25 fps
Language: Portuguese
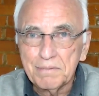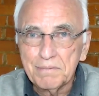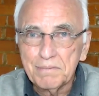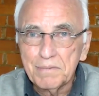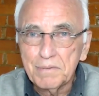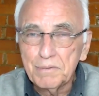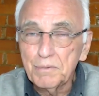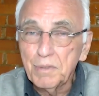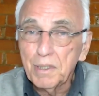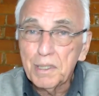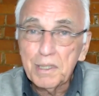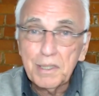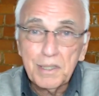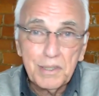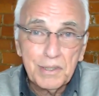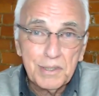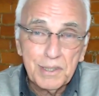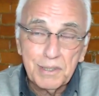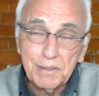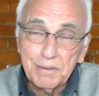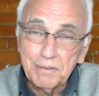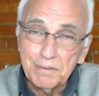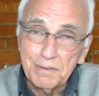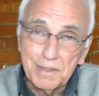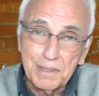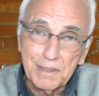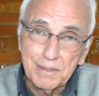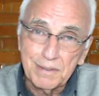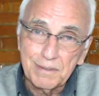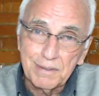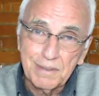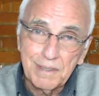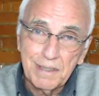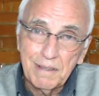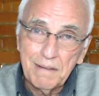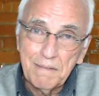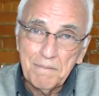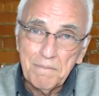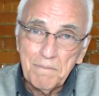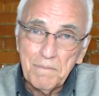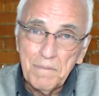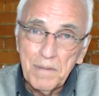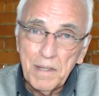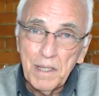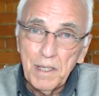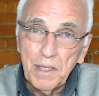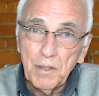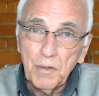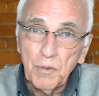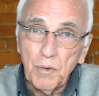Não acredito nisso.
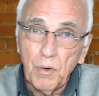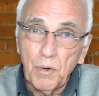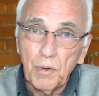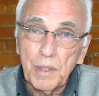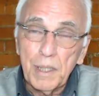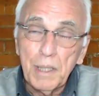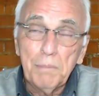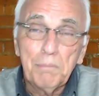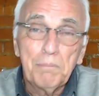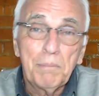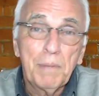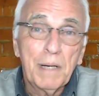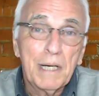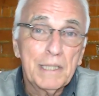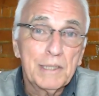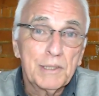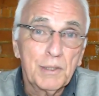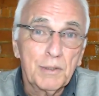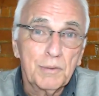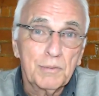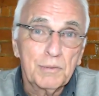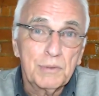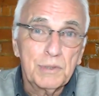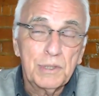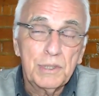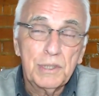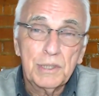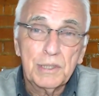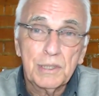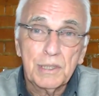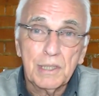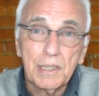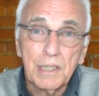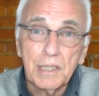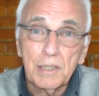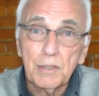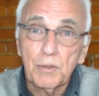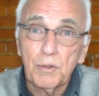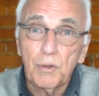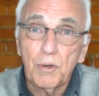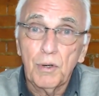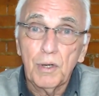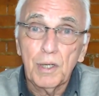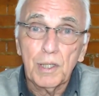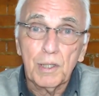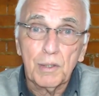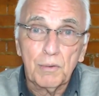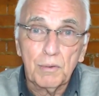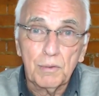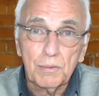Qualquer pai de autista
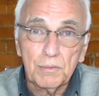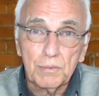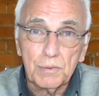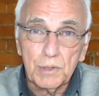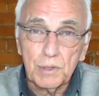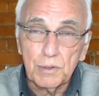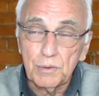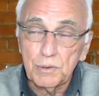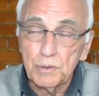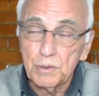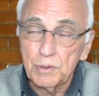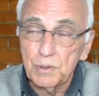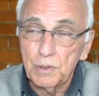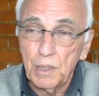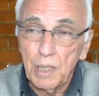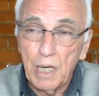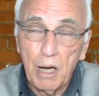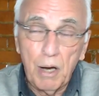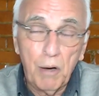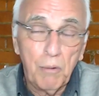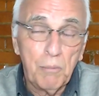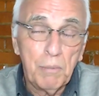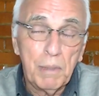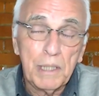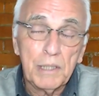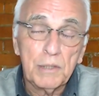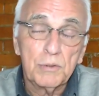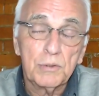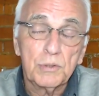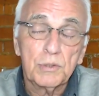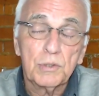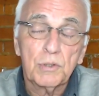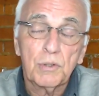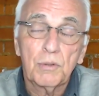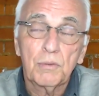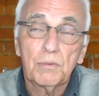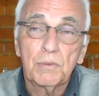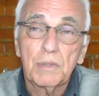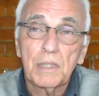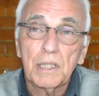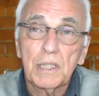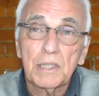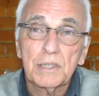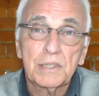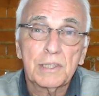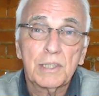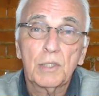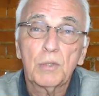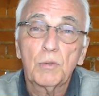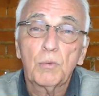adora quando há uma redução
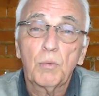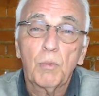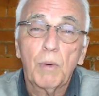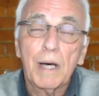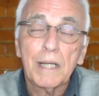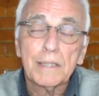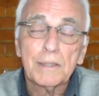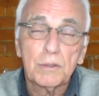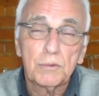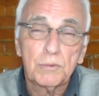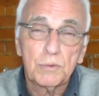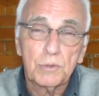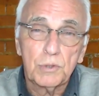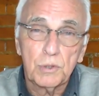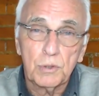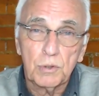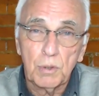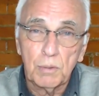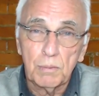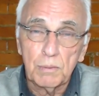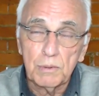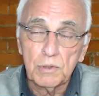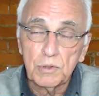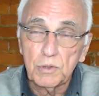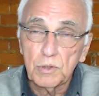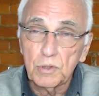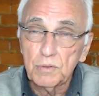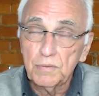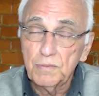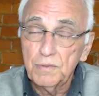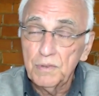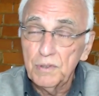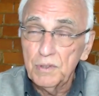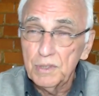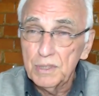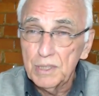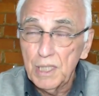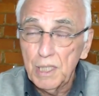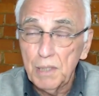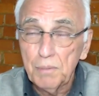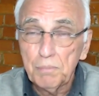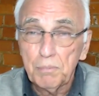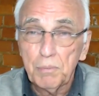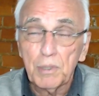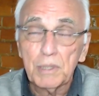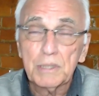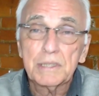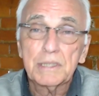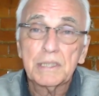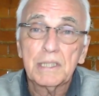acentuada dos sintomas de seus filhos e ele
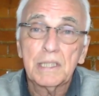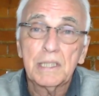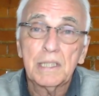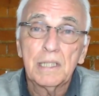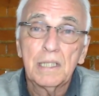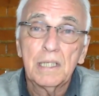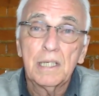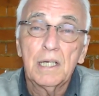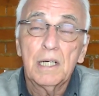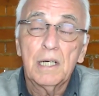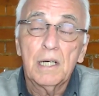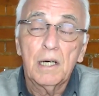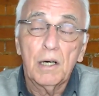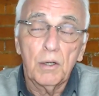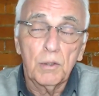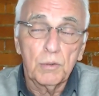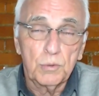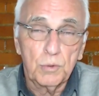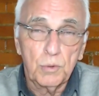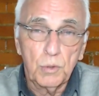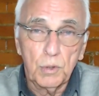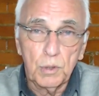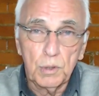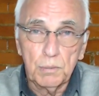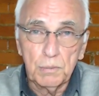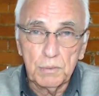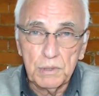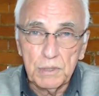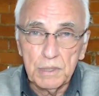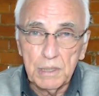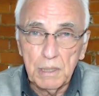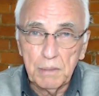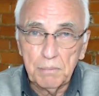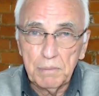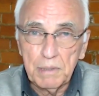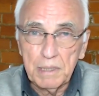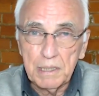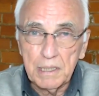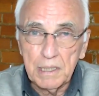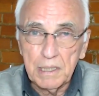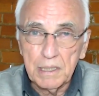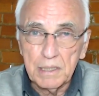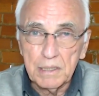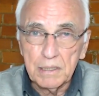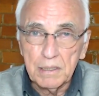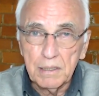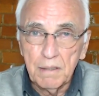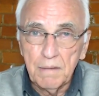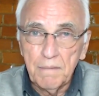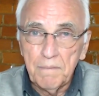pode ser autônomo
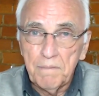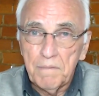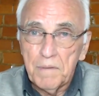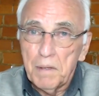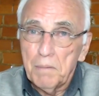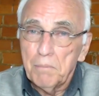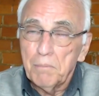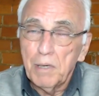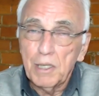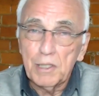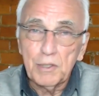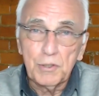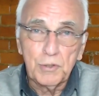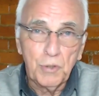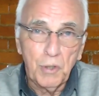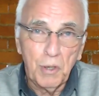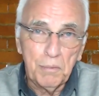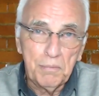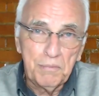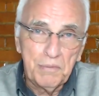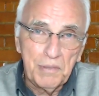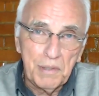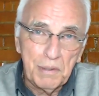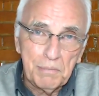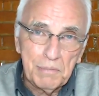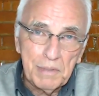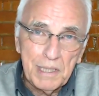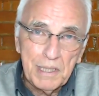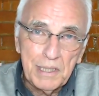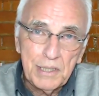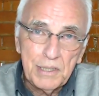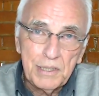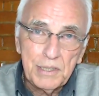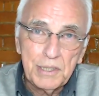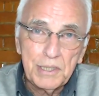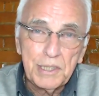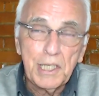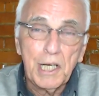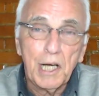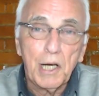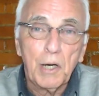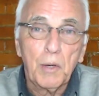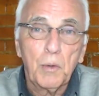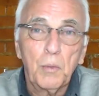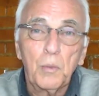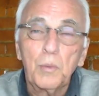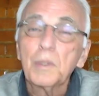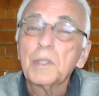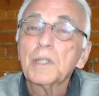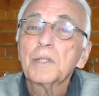independente. Mas, obviamente, que a
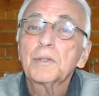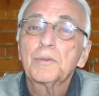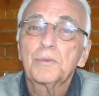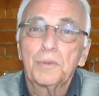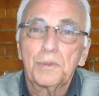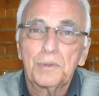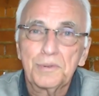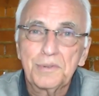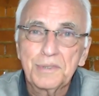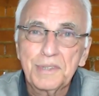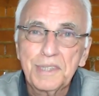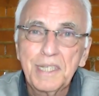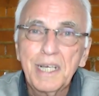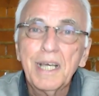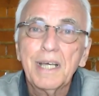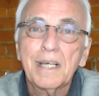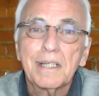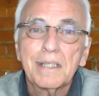cura todos querem.